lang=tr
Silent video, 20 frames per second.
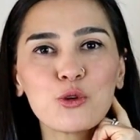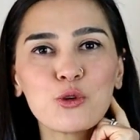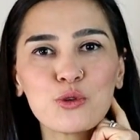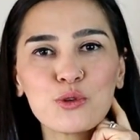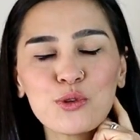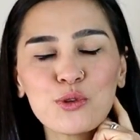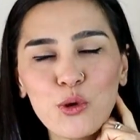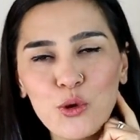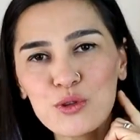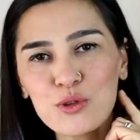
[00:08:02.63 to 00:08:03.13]

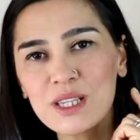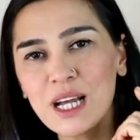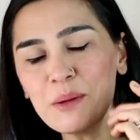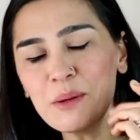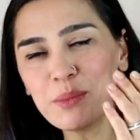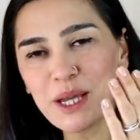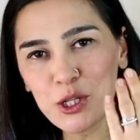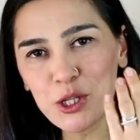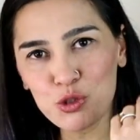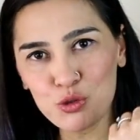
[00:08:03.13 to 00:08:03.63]
Günü'ne
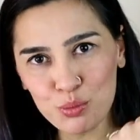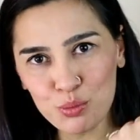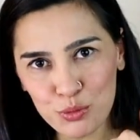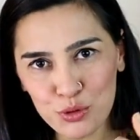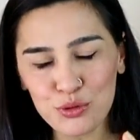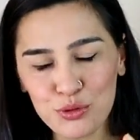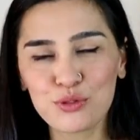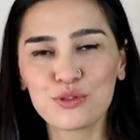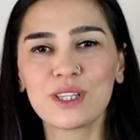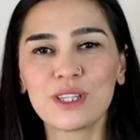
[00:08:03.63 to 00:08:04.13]
özel
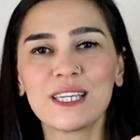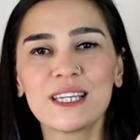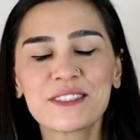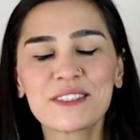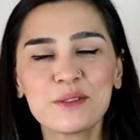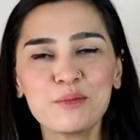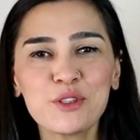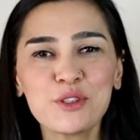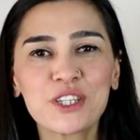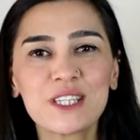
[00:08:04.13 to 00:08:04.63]
mektup türünde
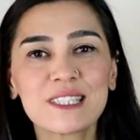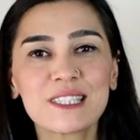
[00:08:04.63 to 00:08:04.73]
yazılmış